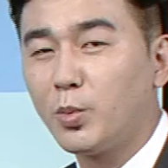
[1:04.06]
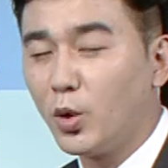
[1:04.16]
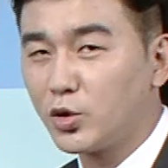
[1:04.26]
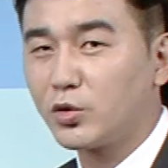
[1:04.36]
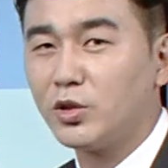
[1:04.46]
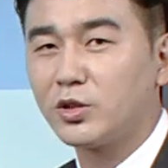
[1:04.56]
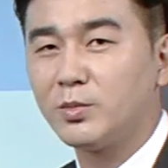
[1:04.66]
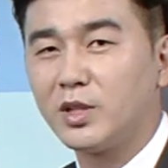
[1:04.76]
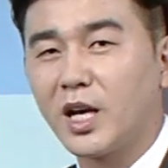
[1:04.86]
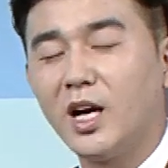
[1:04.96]
보여지고
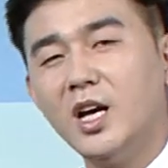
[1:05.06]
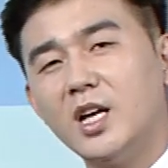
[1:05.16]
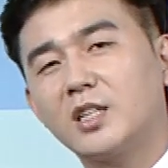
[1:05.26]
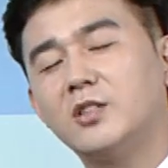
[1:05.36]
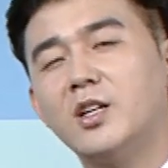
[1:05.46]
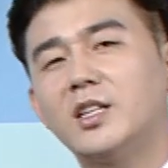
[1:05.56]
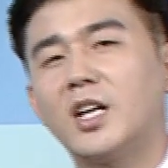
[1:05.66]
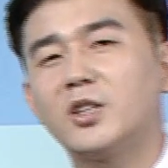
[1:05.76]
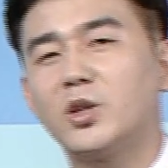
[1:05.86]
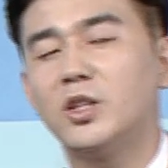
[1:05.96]
있습니다. 그거에
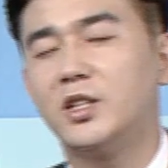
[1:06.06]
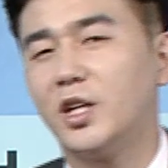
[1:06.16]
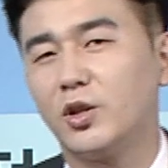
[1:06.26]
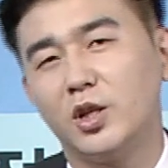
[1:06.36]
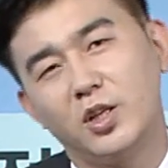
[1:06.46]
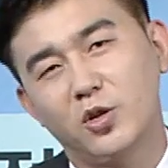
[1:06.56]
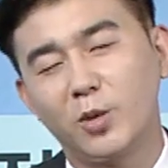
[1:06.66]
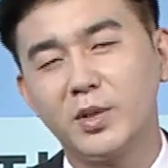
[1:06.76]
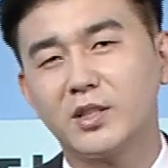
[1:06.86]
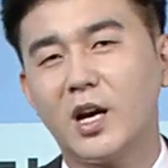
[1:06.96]
따라서 이제
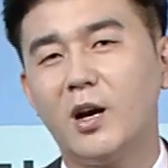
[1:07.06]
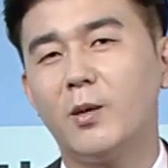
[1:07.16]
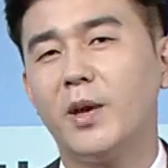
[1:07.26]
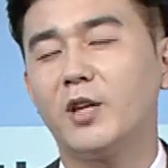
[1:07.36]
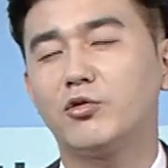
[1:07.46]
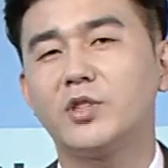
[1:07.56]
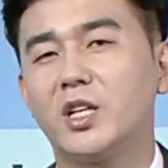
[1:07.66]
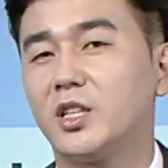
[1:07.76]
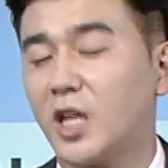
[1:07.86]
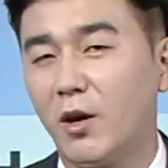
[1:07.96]
정비 사업에
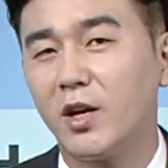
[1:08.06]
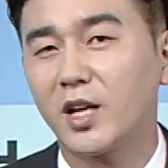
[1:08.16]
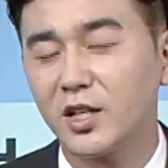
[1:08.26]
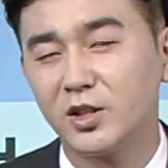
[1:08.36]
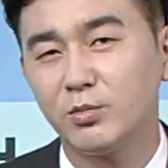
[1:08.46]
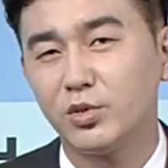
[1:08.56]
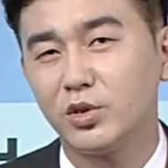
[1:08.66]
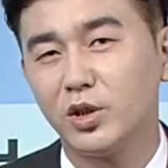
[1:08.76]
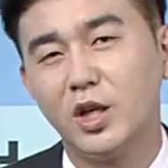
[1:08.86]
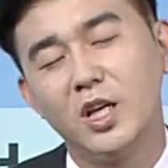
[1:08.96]
투자를 계획하시는 분들,